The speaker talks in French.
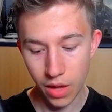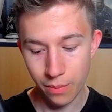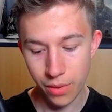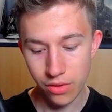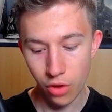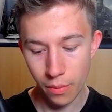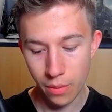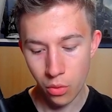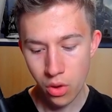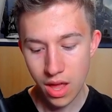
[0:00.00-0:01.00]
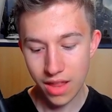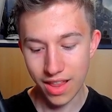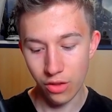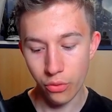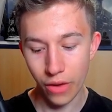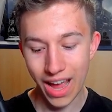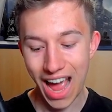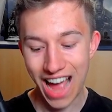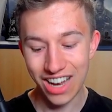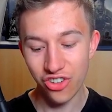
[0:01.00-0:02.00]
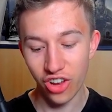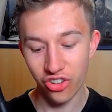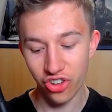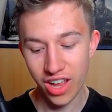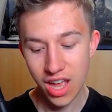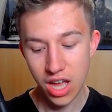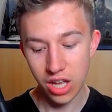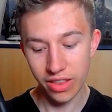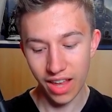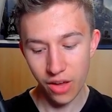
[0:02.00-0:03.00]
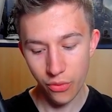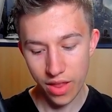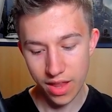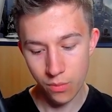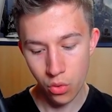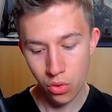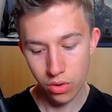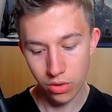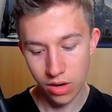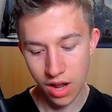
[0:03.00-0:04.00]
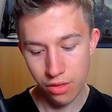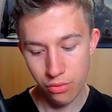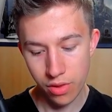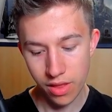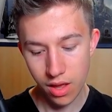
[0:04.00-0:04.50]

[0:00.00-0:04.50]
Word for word: Et puis normalement, ça devrait aller chercher très facilement la suite.